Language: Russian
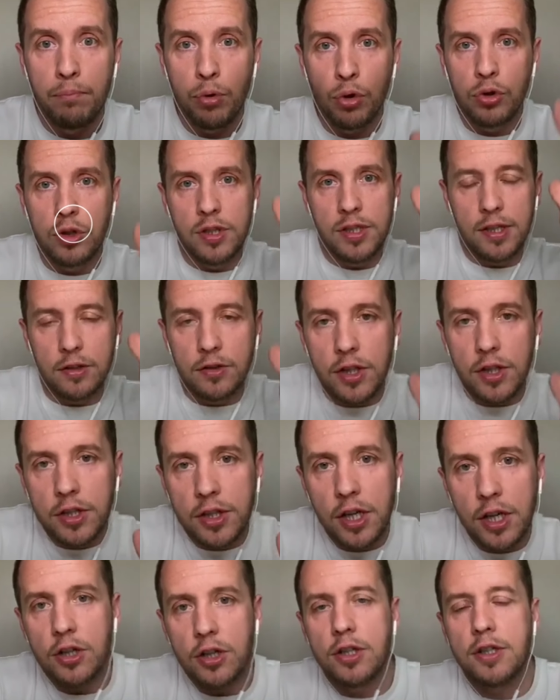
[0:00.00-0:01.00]
под
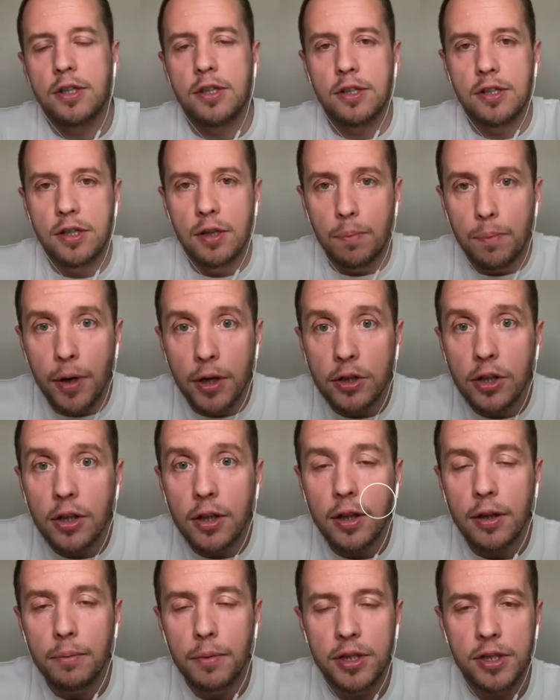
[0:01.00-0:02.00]
силой тяжести с
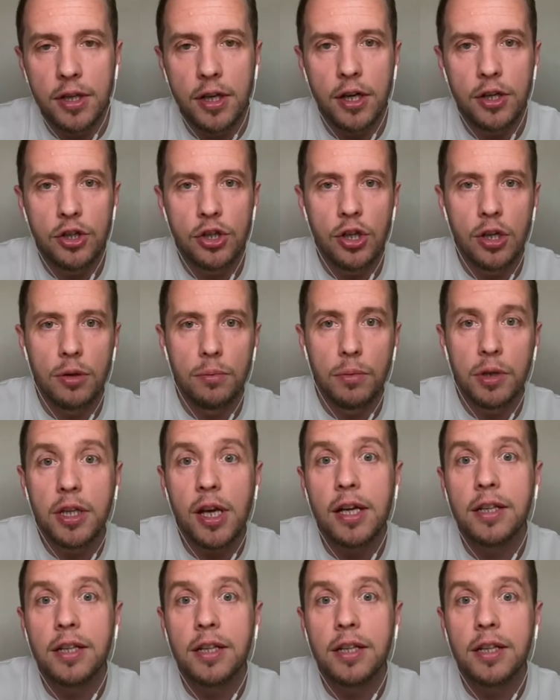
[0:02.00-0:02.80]
дополнительными отягощениями.